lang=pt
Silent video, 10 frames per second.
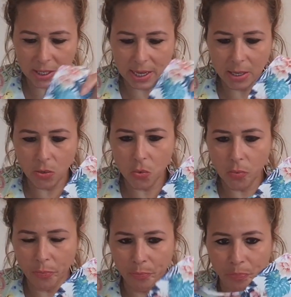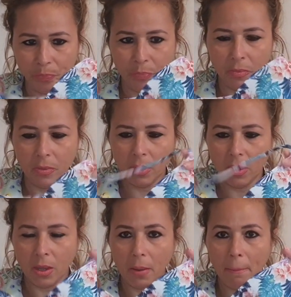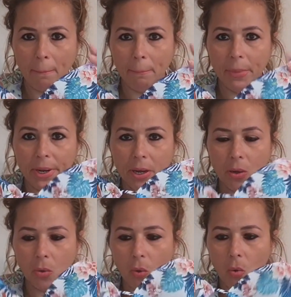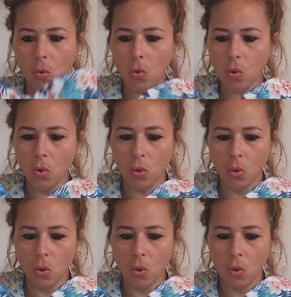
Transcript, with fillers: saiu. Branco